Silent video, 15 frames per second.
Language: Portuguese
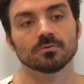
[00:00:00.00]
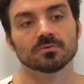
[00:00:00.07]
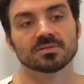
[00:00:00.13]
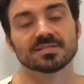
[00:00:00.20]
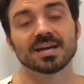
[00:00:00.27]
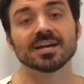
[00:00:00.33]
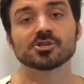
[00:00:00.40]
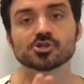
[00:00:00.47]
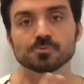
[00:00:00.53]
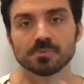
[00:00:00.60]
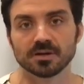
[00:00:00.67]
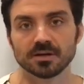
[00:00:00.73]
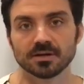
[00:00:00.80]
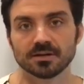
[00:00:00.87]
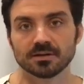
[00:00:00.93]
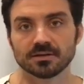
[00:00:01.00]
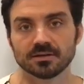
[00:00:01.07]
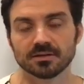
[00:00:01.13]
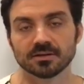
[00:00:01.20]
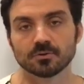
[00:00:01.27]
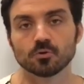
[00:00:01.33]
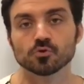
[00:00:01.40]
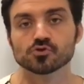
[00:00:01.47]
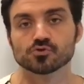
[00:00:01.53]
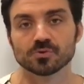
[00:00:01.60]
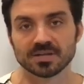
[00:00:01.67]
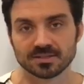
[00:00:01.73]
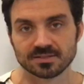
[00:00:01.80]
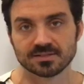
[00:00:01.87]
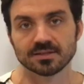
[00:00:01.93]
sétima é,
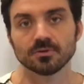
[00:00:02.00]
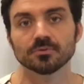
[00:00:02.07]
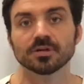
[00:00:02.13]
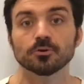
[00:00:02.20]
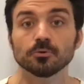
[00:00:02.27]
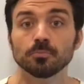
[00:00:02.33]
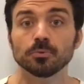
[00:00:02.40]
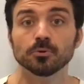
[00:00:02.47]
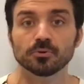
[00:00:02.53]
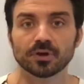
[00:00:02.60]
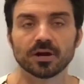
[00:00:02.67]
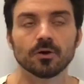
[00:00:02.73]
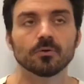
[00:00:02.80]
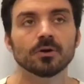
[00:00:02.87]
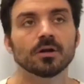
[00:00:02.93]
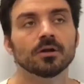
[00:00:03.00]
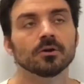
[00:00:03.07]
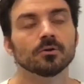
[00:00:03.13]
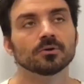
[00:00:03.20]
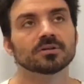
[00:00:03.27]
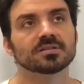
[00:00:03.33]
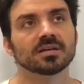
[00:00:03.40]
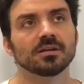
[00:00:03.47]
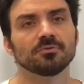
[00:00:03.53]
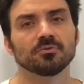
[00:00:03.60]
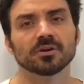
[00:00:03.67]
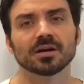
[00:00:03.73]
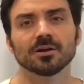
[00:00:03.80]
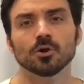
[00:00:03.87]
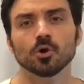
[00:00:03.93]
conjugação né, no plural, o que
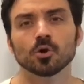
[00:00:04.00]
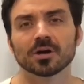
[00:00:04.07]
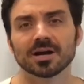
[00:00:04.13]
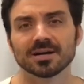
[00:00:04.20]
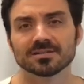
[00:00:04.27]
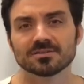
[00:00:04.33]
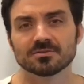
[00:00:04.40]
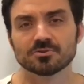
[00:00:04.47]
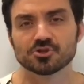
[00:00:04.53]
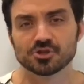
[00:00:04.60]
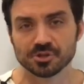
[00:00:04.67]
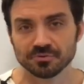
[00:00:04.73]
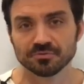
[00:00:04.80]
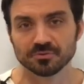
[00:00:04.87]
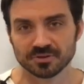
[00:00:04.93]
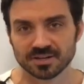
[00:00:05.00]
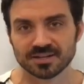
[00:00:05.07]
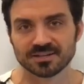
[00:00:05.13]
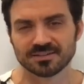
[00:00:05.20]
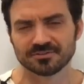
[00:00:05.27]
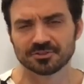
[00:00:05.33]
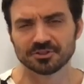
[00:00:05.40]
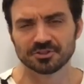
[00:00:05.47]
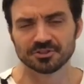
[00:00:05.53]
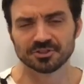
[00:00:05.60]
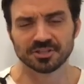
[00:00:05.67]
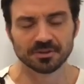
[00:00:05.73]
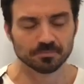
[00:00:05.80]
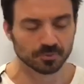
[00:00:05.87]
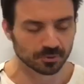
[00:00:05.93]
significa locativo, né? A gente
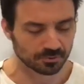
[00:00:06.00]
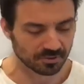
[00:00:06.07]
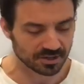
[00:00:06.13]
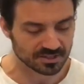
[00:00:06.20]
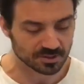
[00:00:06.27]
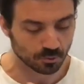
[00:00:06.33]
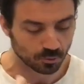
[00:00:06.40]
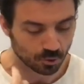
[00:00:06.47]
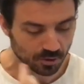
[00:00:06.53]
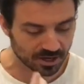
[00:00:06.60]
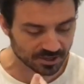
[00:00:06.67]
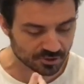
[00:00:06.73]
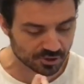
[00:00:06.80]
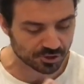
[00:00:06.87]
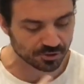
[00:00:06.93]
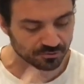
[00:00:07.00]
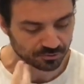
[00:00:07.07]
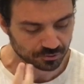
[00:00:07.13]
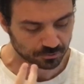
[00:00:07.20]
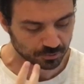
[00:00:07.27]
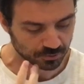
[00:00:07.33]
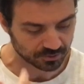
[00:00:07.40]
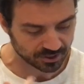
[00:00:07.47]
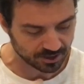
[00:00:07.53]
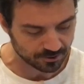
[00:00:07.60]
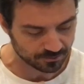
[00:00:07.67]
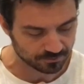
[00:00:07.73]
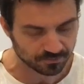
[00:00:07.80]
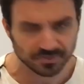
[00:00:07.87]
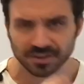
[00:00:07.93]
diria em português, é o locativo no
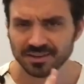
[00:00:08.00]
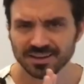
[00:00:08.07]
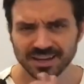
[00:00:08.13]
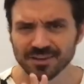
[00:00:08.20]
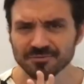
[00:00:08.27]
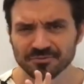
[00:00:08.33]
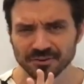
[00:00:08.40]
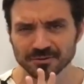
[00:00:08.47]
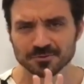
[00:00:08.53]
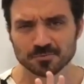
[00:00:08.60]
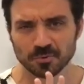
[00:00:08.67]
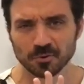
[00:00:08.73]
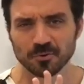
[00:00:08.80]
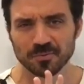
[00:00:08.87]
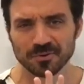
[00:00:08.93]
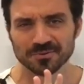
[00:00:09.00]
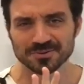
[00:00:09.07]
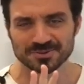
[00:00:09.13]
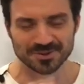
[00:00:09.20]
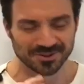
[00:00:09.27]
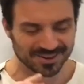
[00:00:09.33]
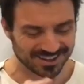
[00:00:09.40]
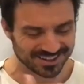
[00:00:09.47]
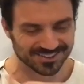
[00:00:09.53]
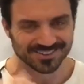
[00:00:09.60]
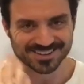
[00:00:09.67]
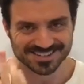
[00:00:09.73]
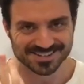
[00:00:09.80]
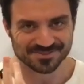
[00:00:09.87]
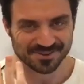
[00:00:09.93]
plural. Enfim, não se preocupa com isso agora não,
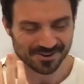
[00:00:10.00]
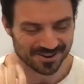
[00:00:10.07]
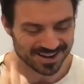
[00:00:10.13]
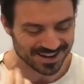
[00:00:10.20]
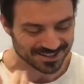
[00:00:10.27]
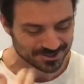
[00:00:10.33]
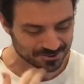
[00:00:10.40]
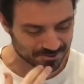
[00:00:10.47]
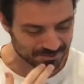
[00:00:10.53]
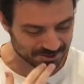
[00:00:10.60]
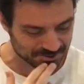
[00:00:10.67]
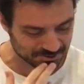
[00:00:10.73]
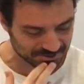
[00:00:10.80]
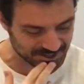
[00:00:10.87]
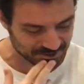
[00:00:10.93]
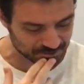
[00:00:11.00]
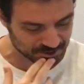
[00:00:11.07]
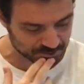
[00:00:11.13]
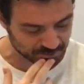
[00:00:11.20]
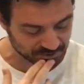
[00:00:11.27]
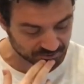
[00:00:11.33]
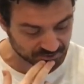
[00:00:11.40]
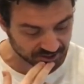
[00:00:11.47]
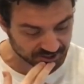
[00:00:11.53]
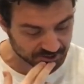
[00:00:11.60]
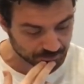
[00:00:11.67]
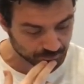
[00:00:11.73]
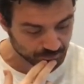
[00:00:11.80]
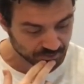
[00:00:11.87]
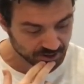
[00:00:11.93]
que a gente vai olhar isso com mais cuidado mais para frente.